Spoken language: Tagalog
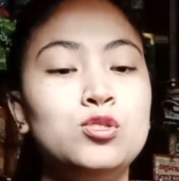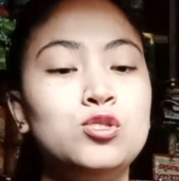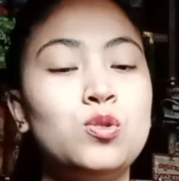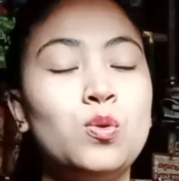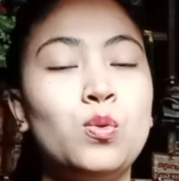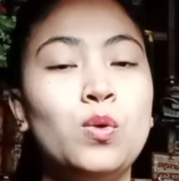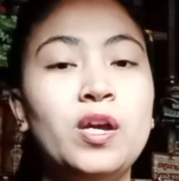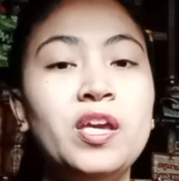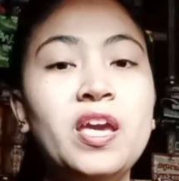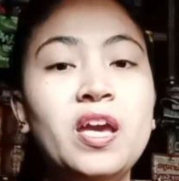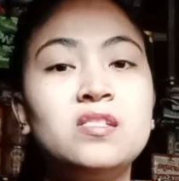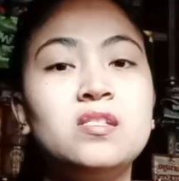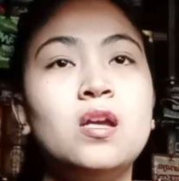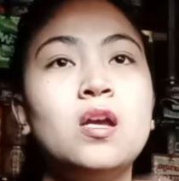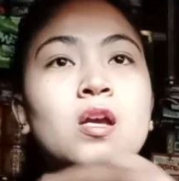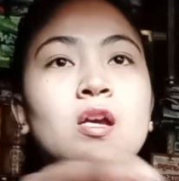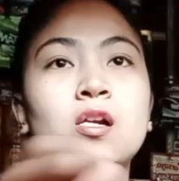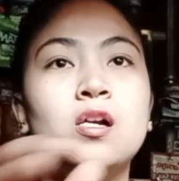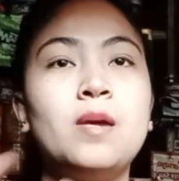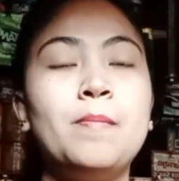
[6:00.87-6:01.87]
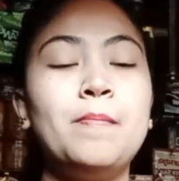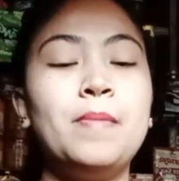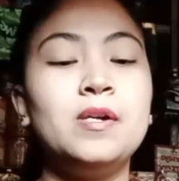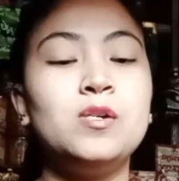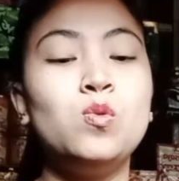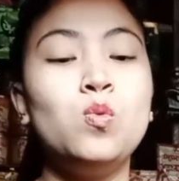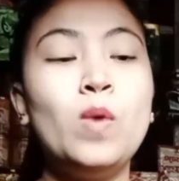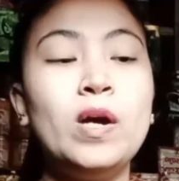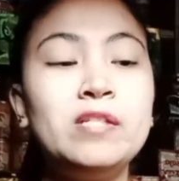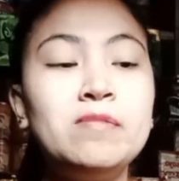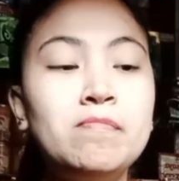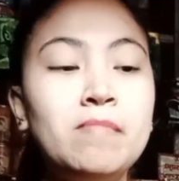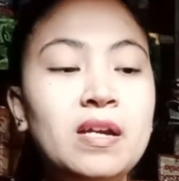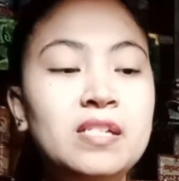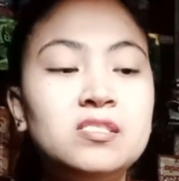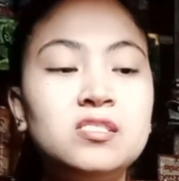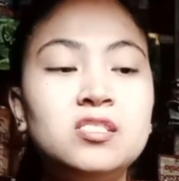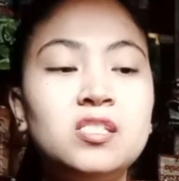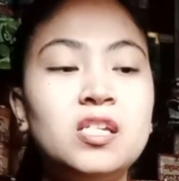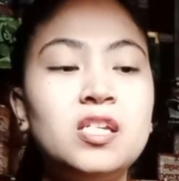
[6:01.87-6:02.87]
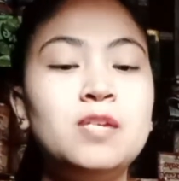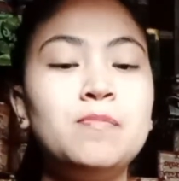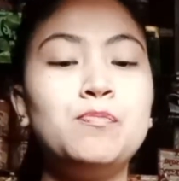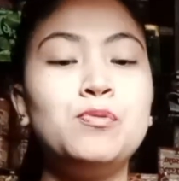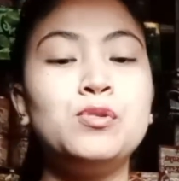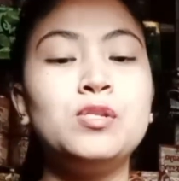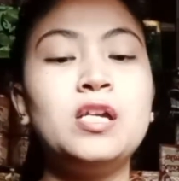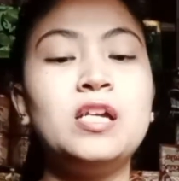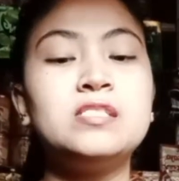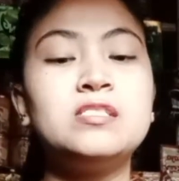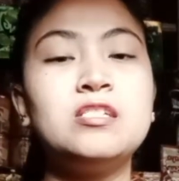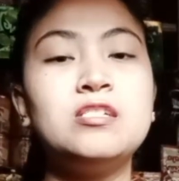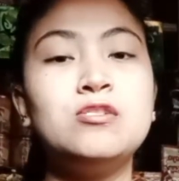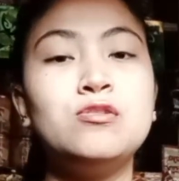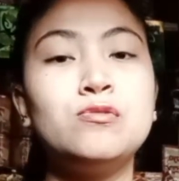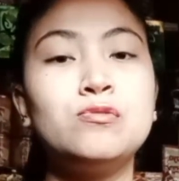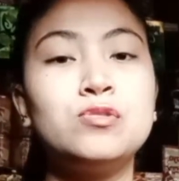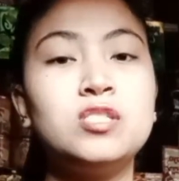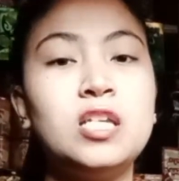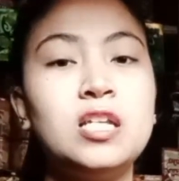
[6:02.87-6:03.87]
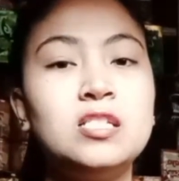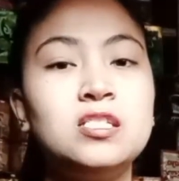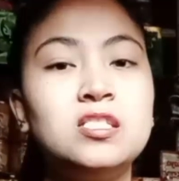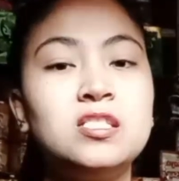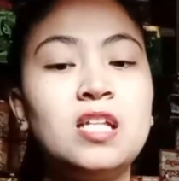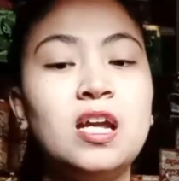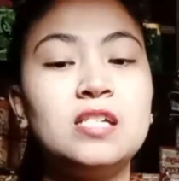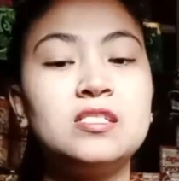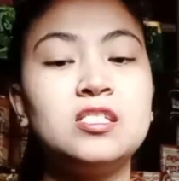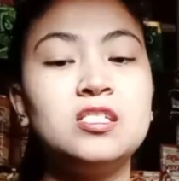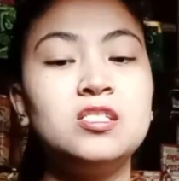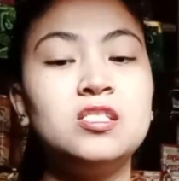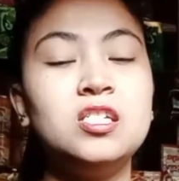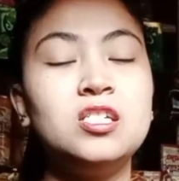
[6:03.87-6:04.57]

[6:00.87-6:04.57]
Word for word: So, ayan, kapag one month, na naipon natin yung sales natin